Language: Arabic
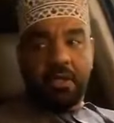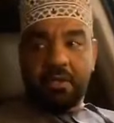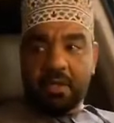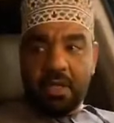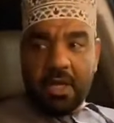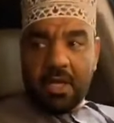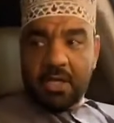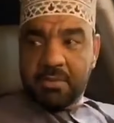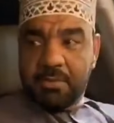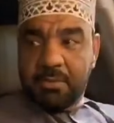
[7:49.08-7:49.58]
انت
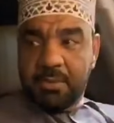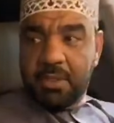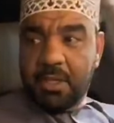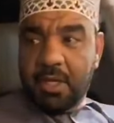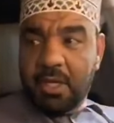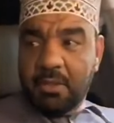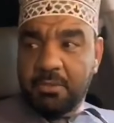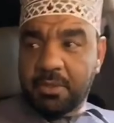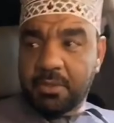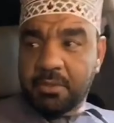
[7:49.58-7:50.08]
عازم
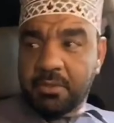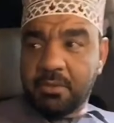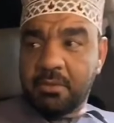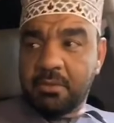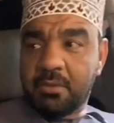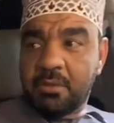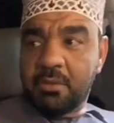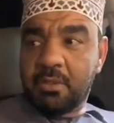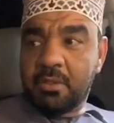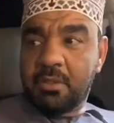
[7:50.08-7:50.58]
ريالين
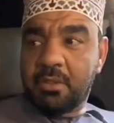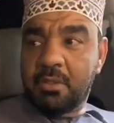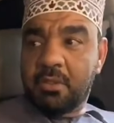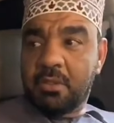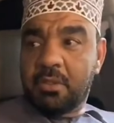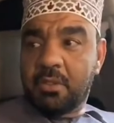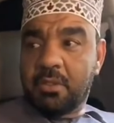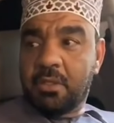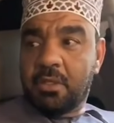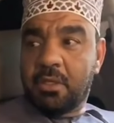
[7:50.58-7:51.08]
يعني ما
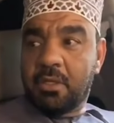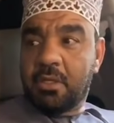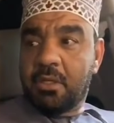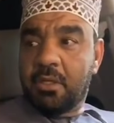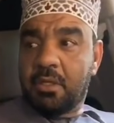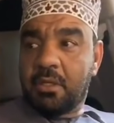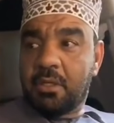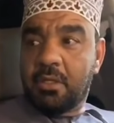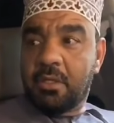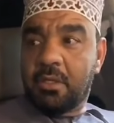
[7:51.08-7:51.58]
كامل
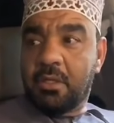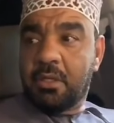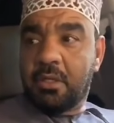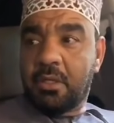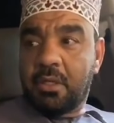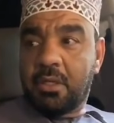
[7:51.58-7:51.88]
حساب